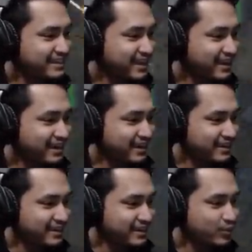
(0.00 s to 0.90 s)
Tangan ya.
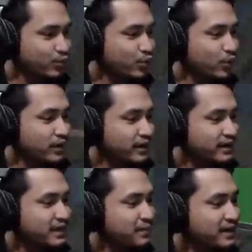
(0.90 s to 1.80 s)
anaknya kan tuh, tuh.
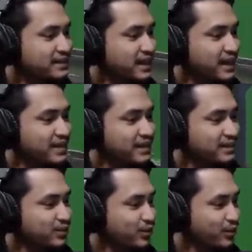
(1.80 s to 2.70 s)
Ini gimana caranya,
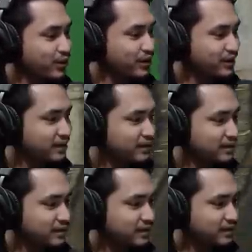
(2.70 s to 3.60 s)
coy?
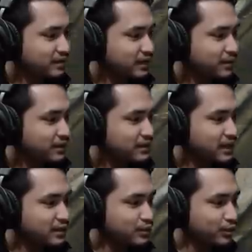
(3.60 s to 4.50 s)
Gimana
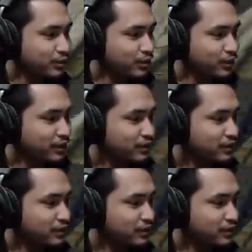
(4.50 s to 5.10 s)
caranya, coy?